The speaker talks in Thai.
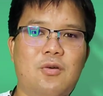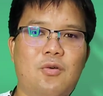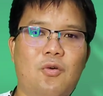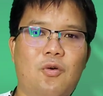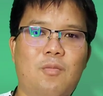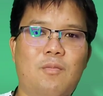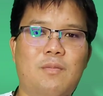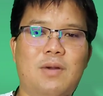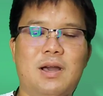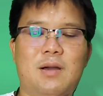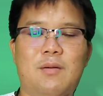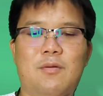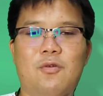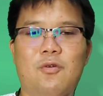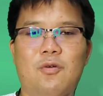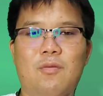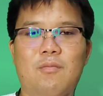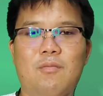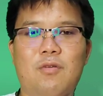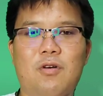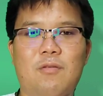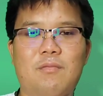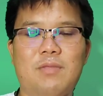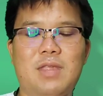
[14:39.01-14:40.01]
กลุ่มอ่ะกลุ่
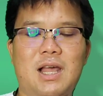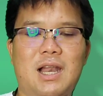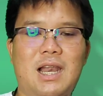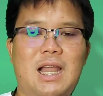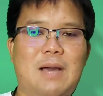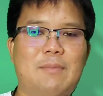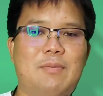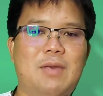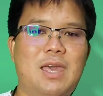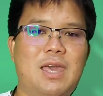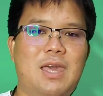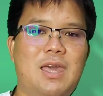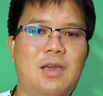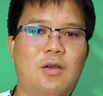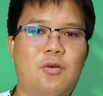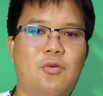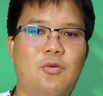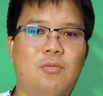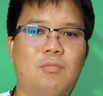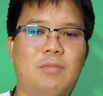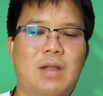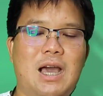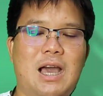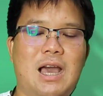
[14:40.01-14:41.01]
มผมจะรับแค่ก
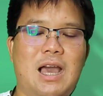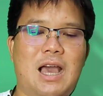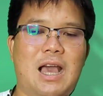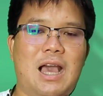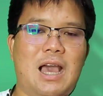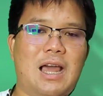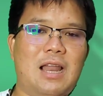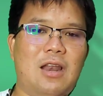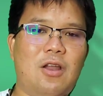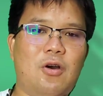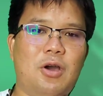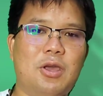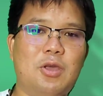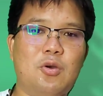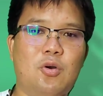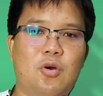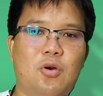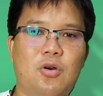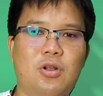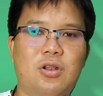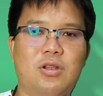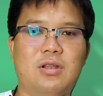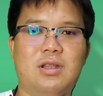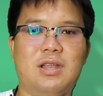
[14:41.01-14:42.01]
ลุ่มละห้าร้อย
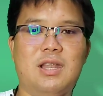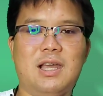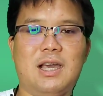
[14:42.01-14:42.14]
คน